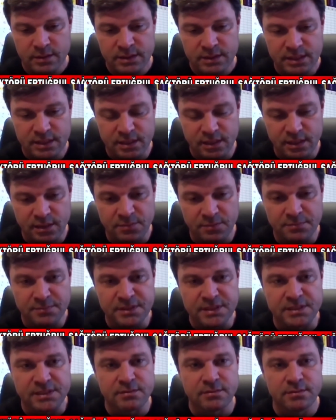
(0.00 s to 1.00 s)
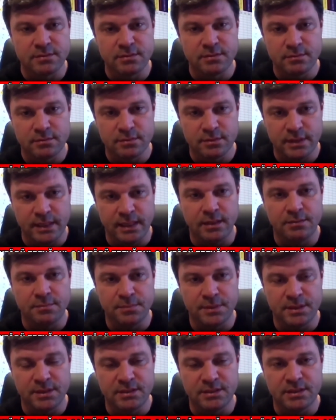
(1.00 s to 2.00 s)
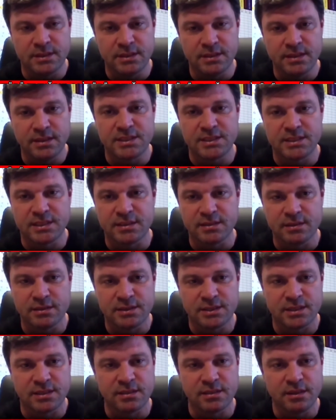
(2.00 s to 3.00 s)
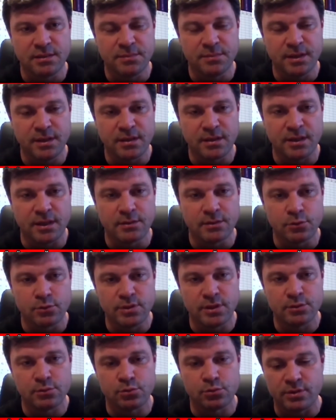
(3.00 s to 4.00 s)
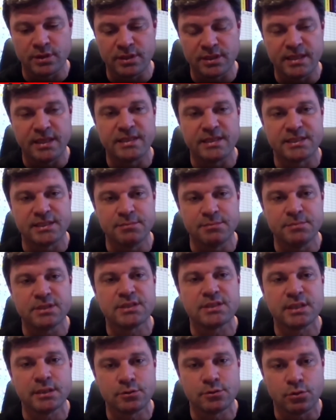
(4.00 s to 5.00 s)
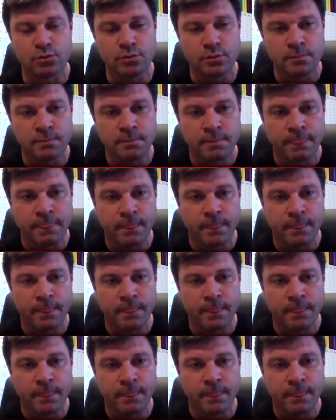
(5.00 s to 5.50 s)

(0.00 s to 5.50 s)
çıkılamamış yani birinci lige çıkıl, çıkılamayan kadrodan sonra geçtiğimiz sezon